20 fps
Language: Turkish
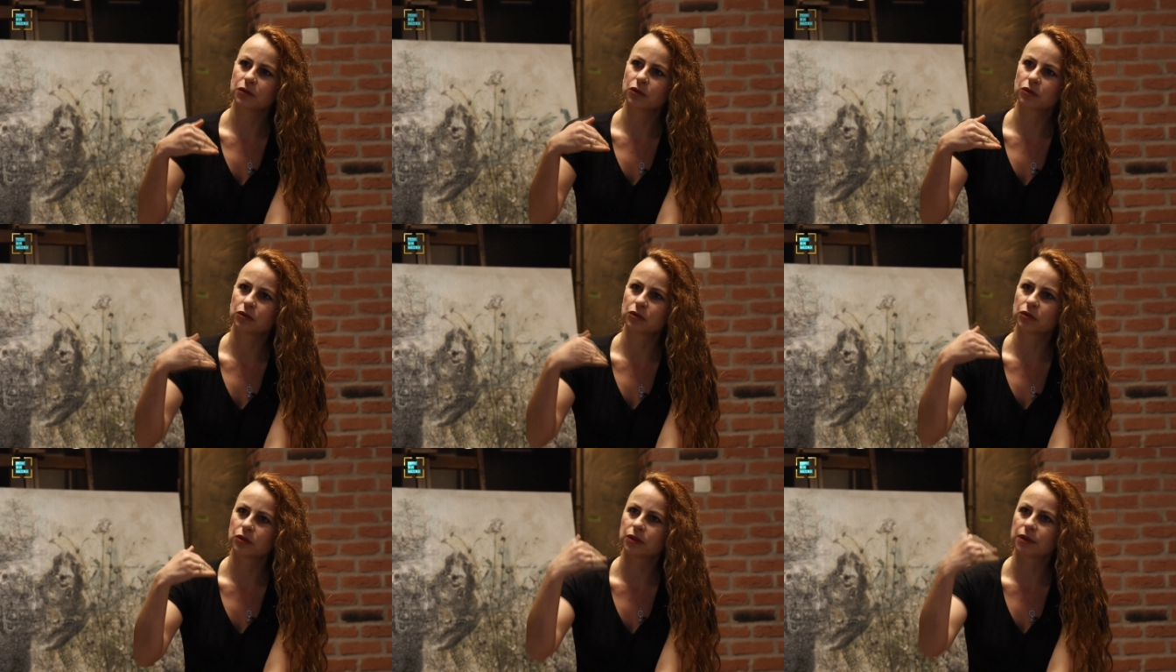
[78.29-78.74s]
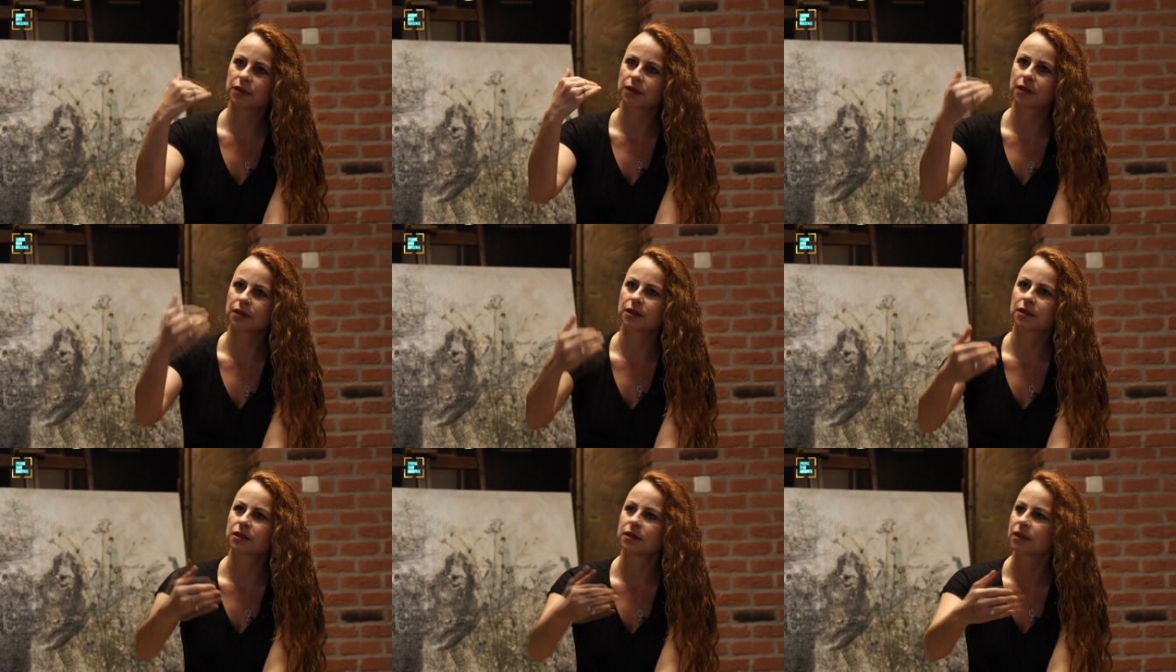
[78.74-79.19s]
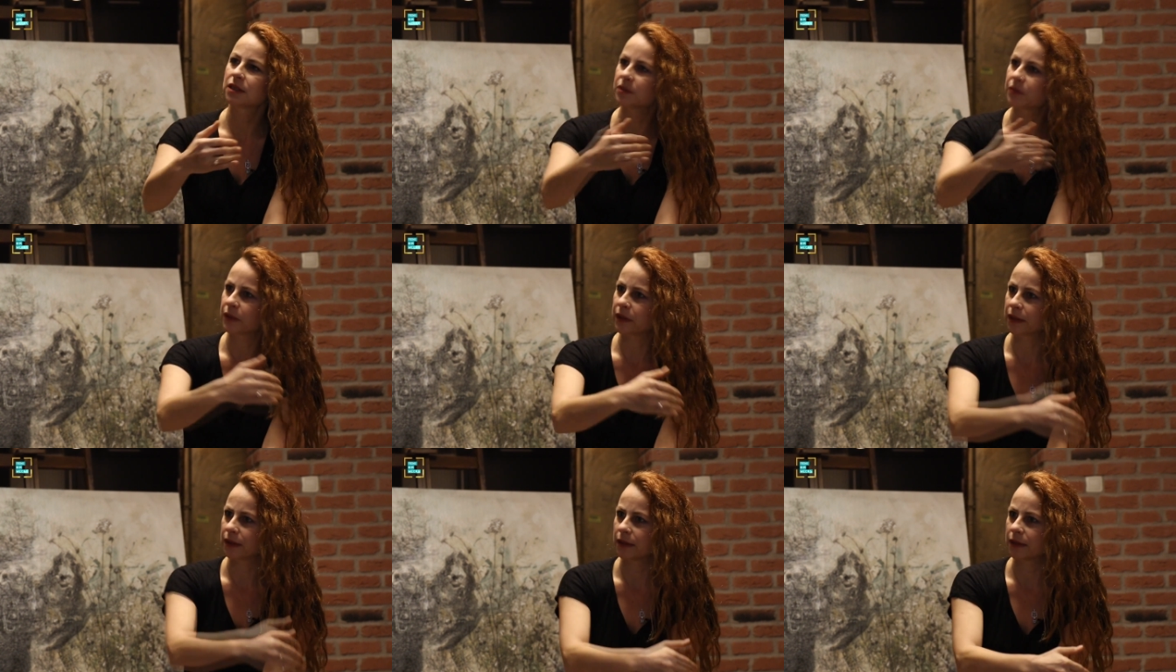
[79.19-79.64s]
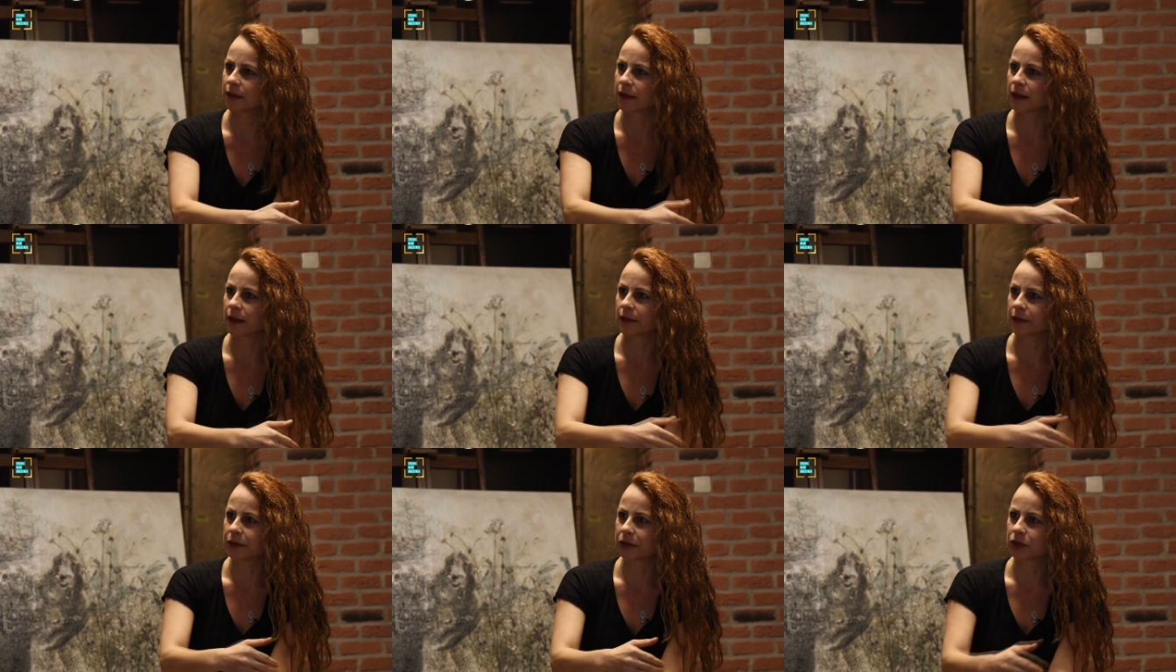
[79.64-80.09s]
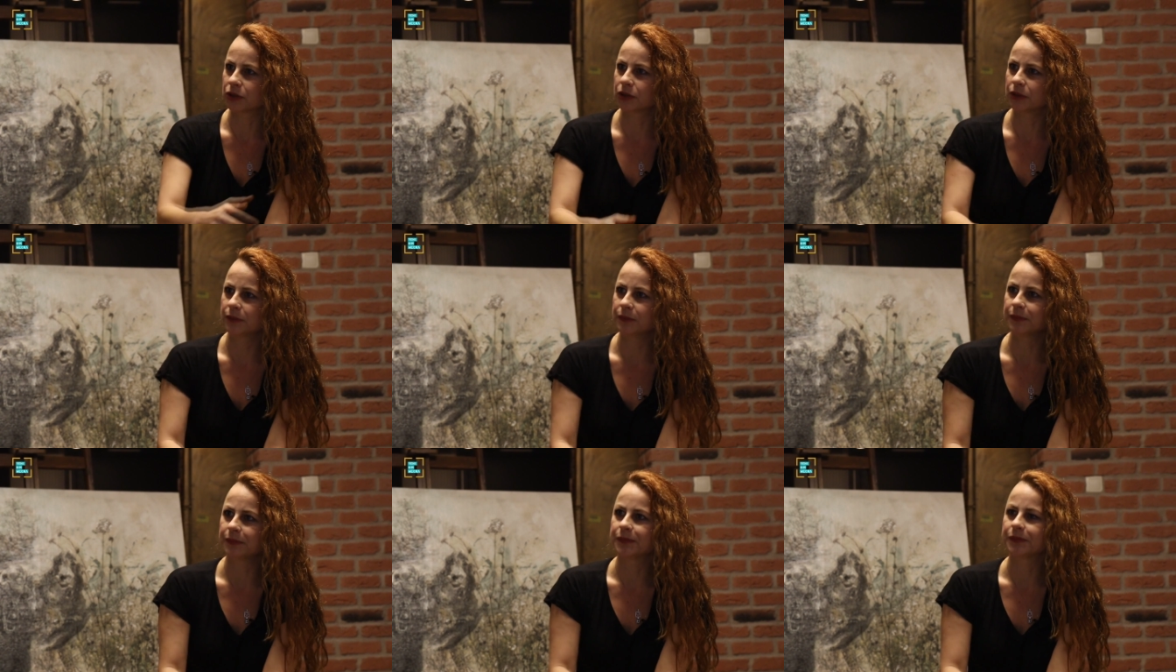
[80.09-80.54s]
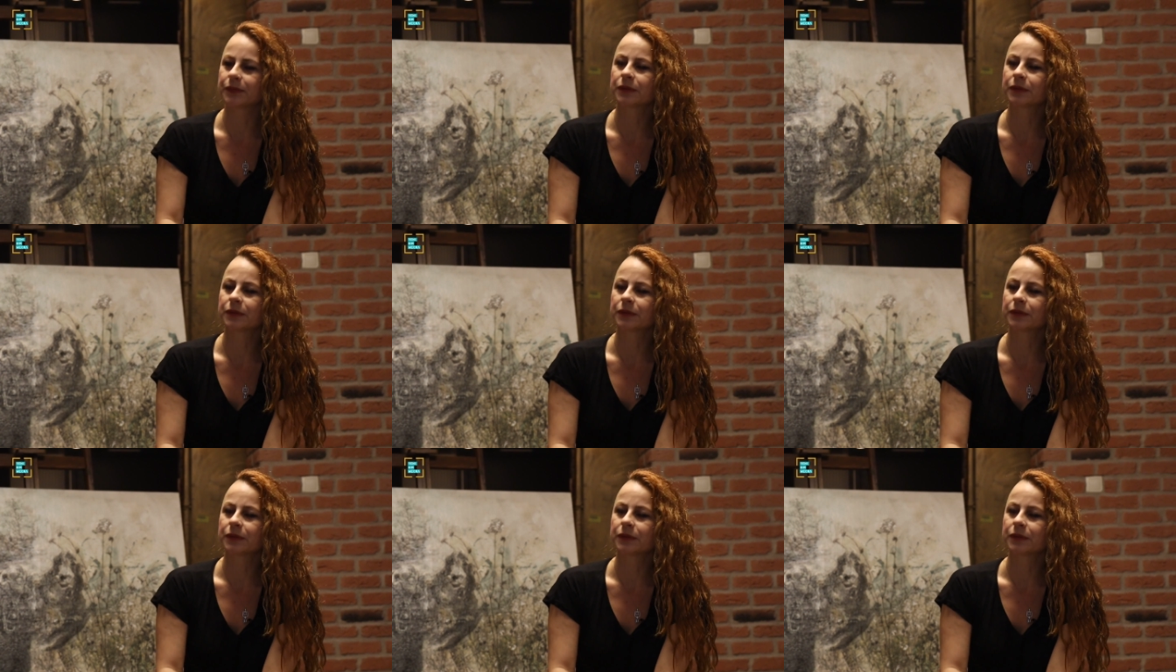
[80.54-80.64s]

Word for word: Doktora sırasında İspanya'ya yerleştim.